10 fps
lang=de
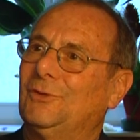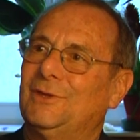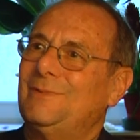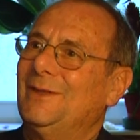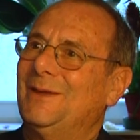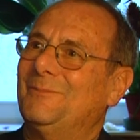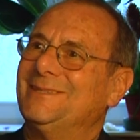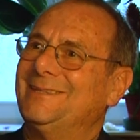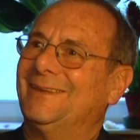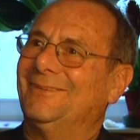Und das war der Herr
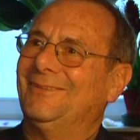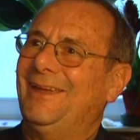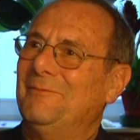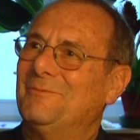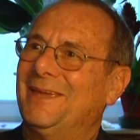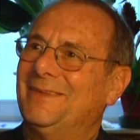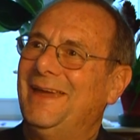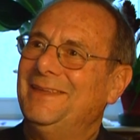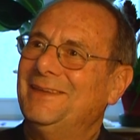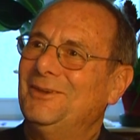Wiesecker. Und er hat mich an
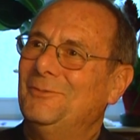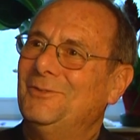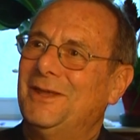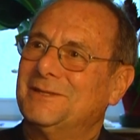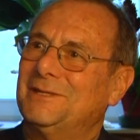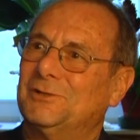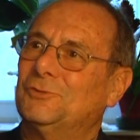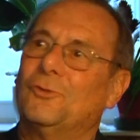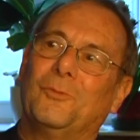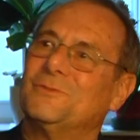der Hand genommen und hat gesagt,
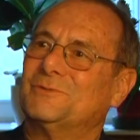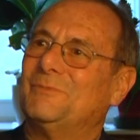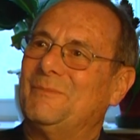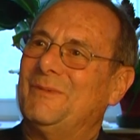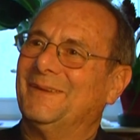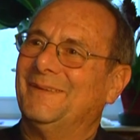du kommst mit mir.